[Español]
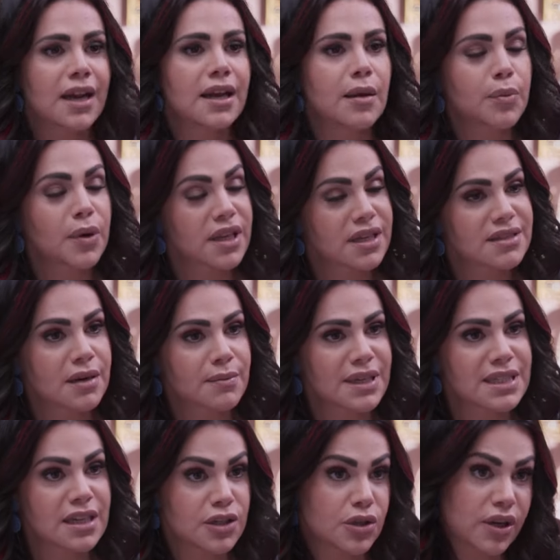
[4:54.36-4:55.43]
le puede hacer
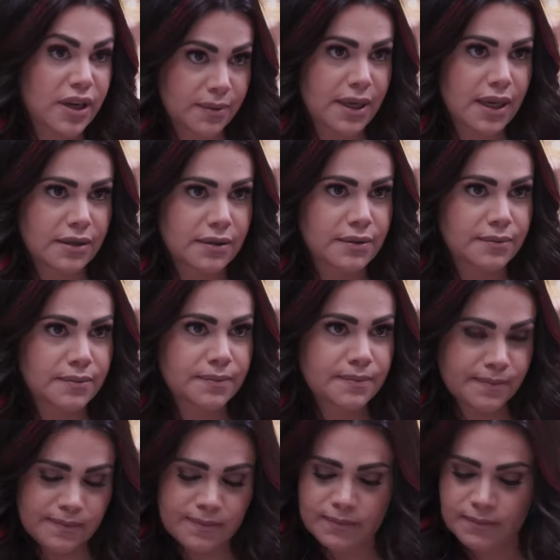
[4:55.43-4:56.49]
más daño que bien.
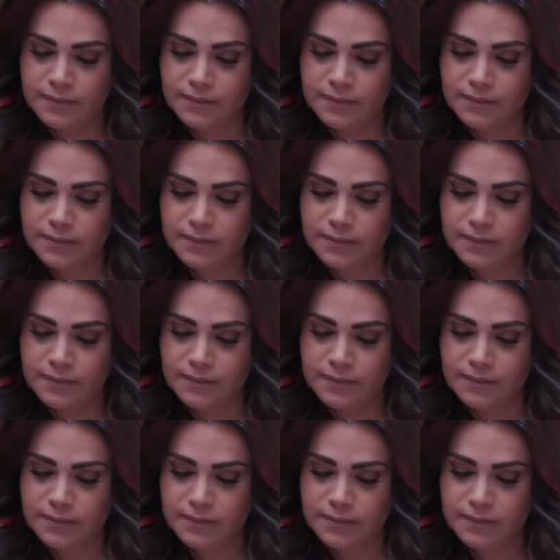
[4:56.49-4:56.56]
¿Mm?